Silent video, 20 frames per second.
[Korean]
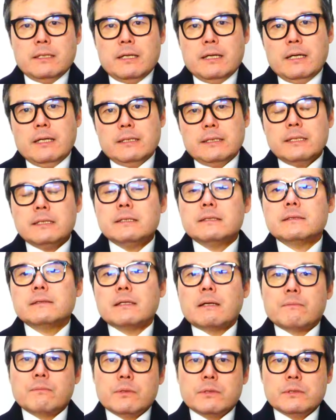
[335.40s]
아,
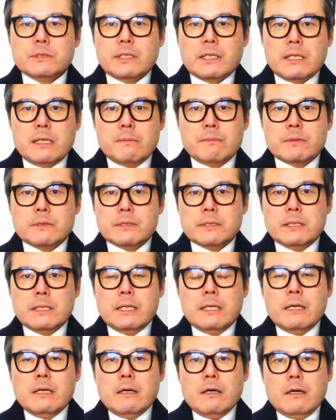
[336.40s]
이득을 한번 제가 한번
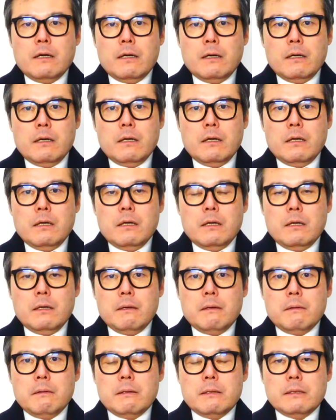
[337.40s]
어,
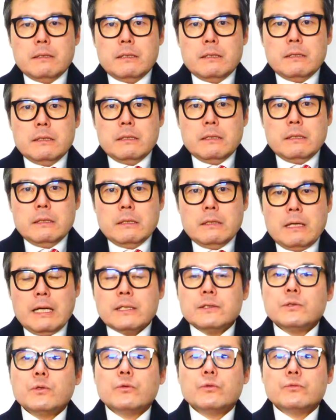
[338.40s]

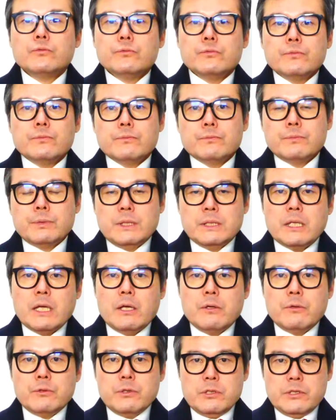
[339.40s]
한동훈
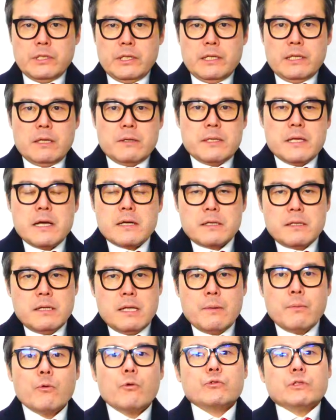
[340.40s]
비대위원장에게 이야기를
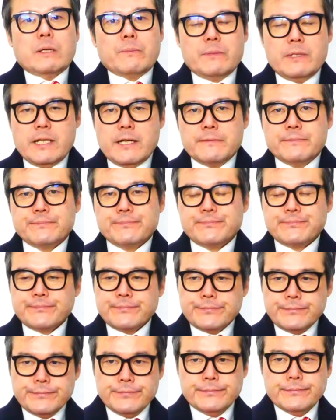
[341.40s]
해보고자 합니다.
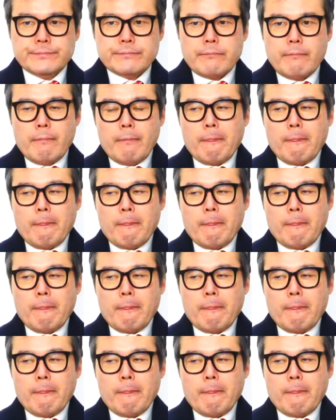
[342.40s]
음.